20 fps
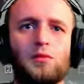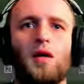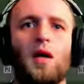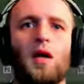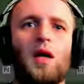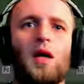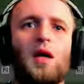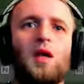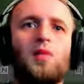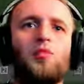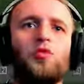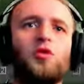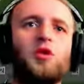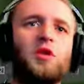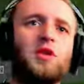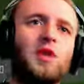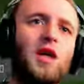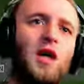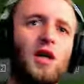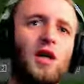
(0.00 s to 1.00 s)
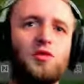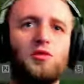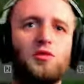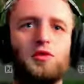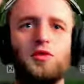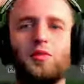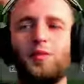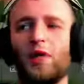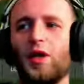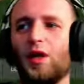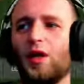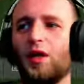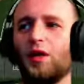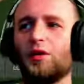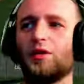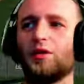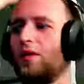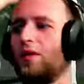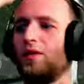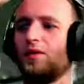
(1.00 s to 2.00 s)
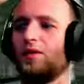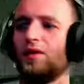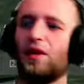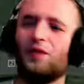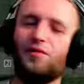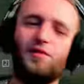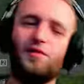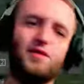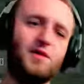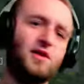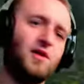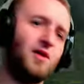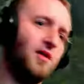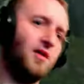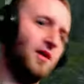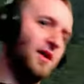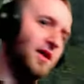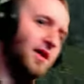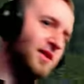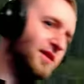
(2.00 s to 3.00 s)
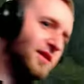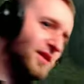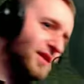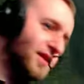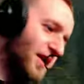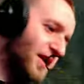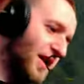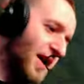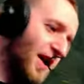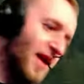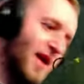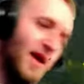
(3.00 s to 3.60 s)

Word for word: Ale muszę na dół zbiegać. On tam w dole gdzieś.